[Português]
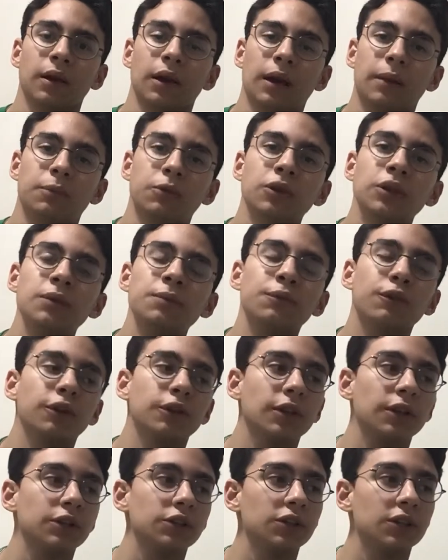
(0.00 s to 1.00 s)
É muito
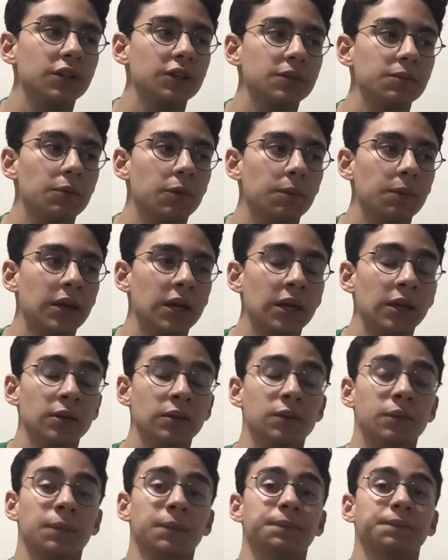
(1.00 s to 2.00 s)
importante nesse
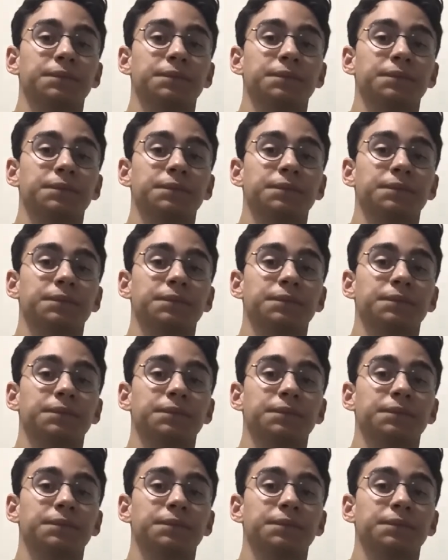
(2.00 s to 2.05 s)
momento,